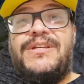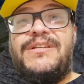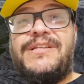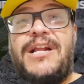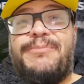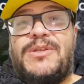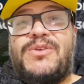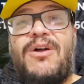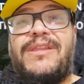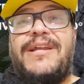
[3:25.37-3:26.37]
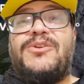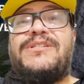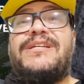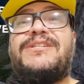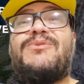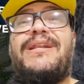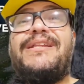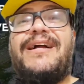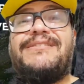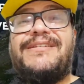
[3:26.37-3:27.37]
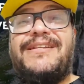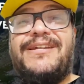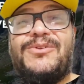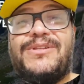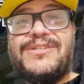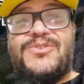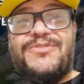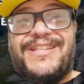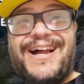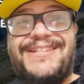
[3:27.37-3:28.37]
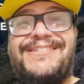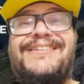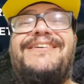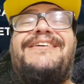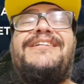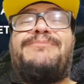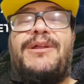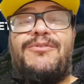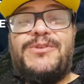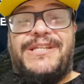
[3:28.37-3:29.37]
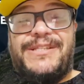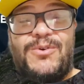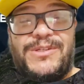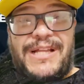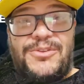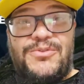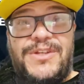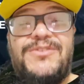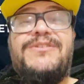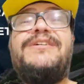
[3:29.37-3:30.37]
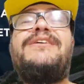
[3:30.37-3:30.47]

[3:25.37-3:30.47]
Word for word: Certo, pessoal? Tá aí todas as qualidades dele aí, todas as novidades. Espero que vocês tenham gostado do vídeo.